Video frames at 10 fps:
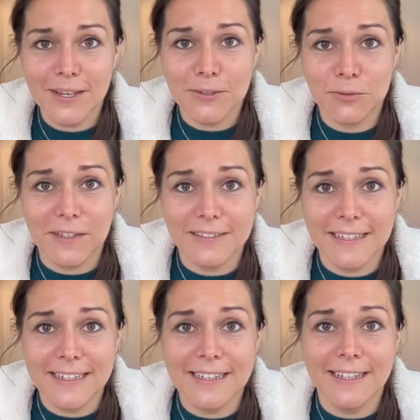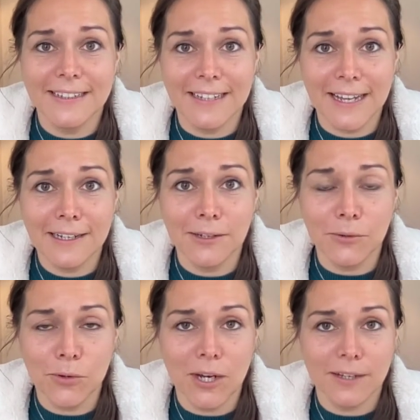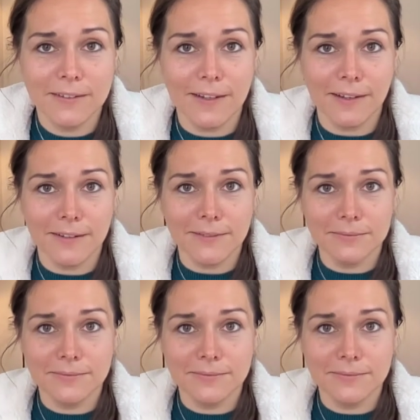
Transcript: Sowas nenne ich Nadelöhr-Tag.